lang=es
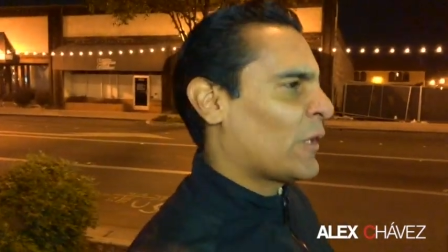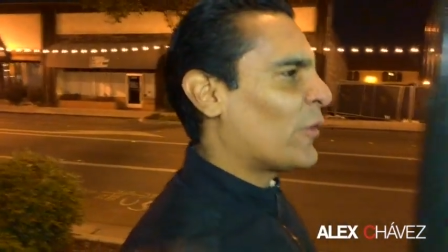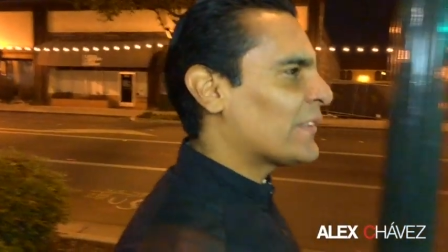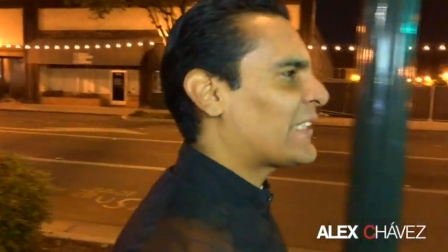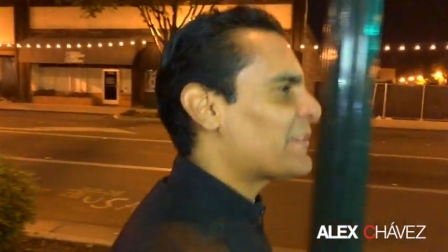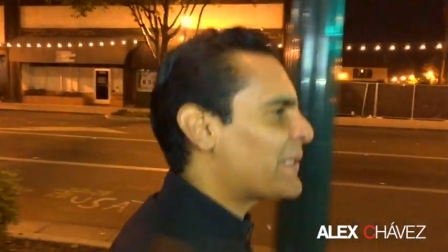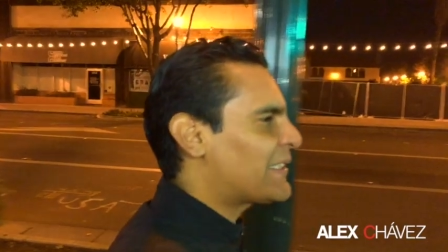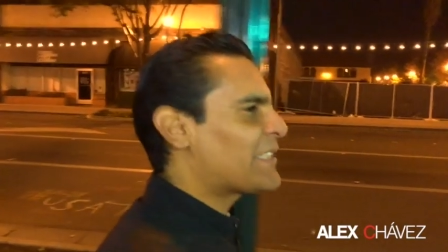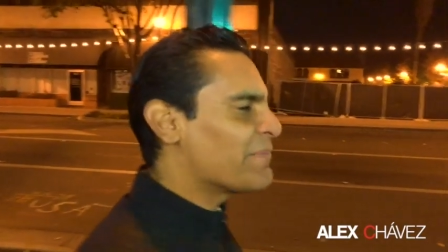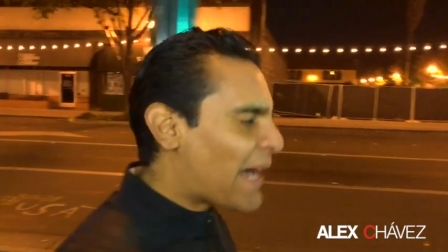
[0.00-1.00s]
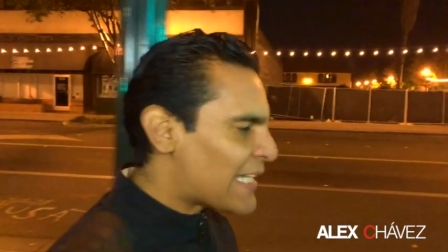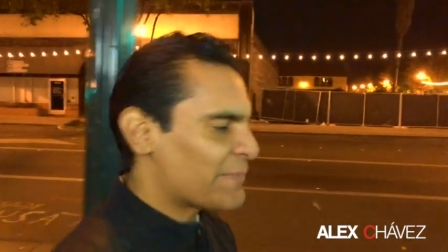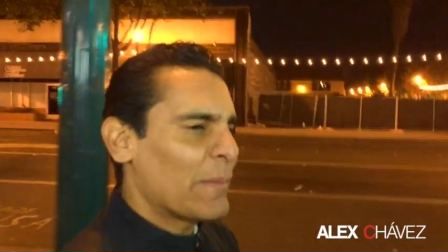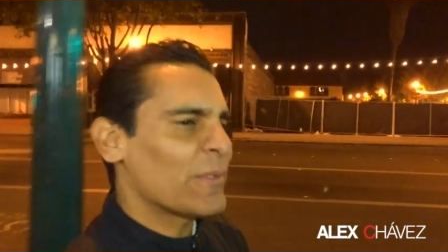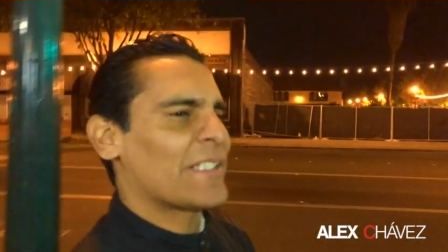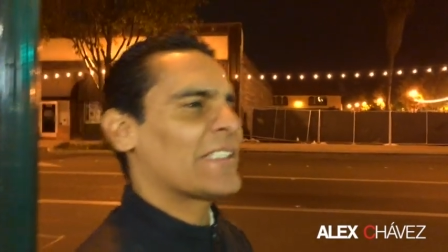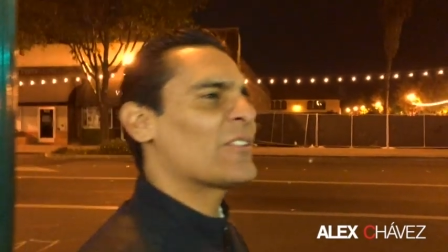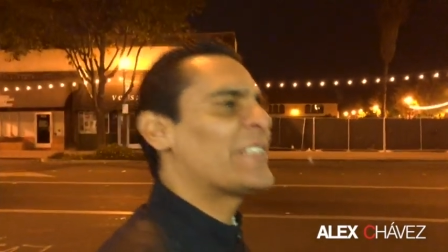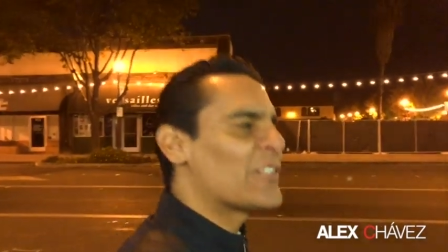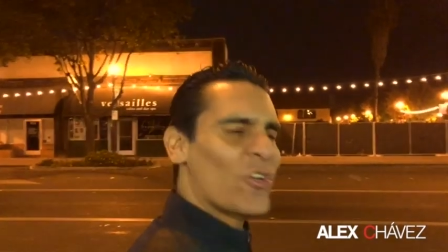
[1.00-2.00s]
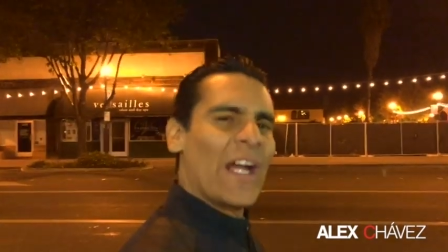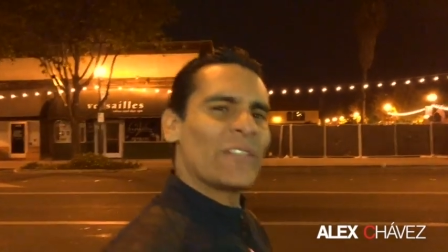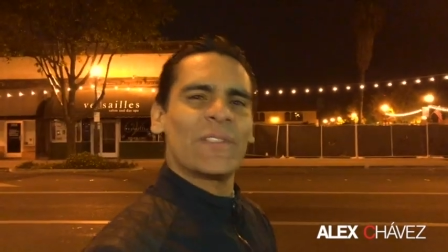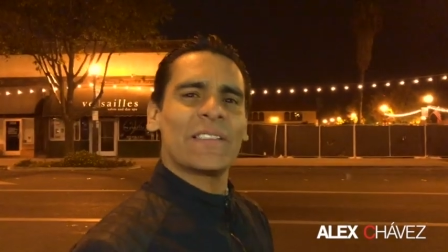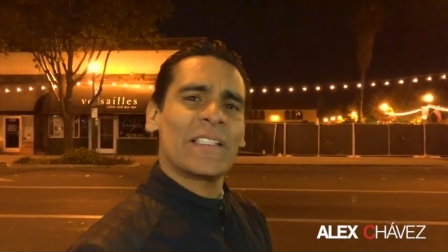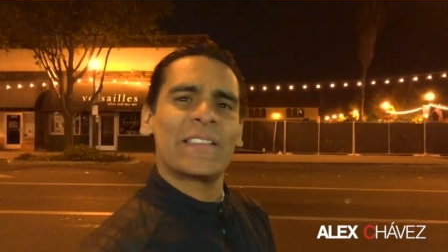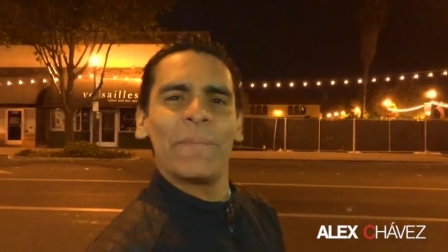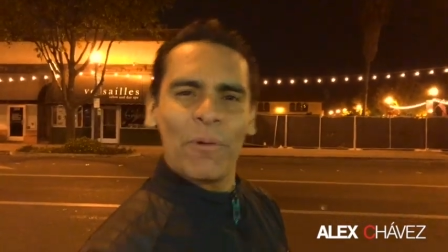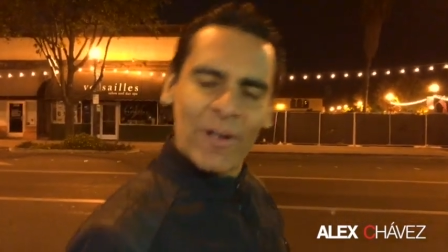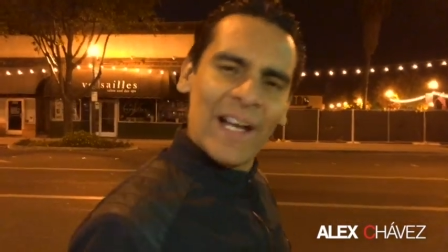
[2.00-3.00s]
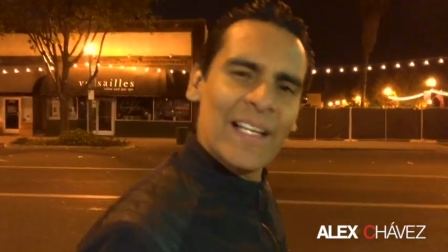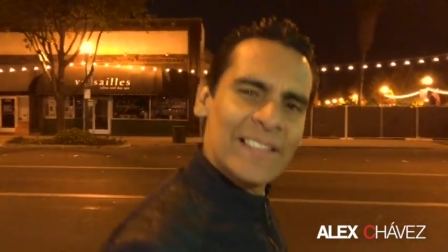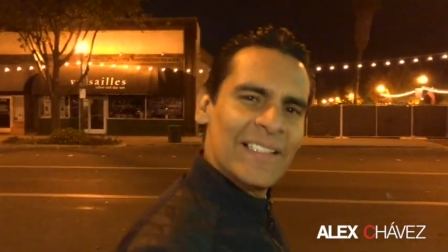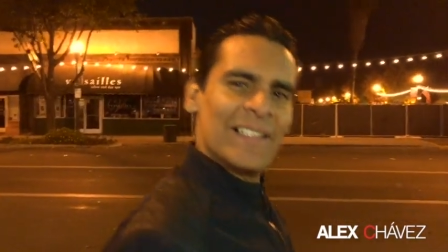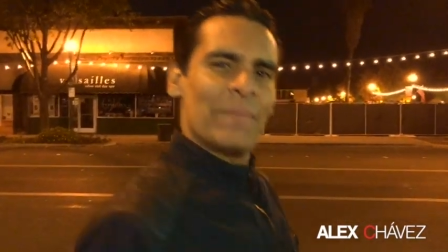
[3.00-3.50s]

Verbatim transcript: ¿Cuántas veces más vamos a estarnos endrogando en estas épocas?